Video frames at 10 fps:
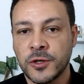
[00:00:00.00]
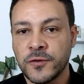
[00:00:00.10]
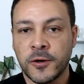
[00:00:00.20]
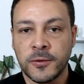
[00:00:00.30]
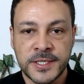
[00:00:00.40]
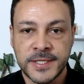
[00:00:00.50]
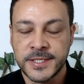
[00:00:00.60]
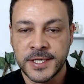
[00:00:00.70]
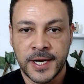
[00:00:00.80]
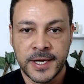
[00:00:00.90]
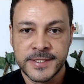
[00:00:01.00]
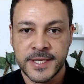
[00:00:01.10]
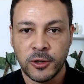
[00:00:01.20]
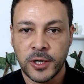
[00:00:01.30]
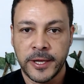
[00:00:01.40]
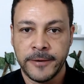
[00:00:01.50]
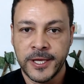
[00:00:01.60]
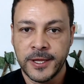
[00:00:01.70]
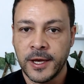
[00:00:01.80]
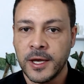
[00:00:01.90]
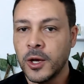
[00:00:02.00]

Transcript: dos formas de llenar esta hoja de vida.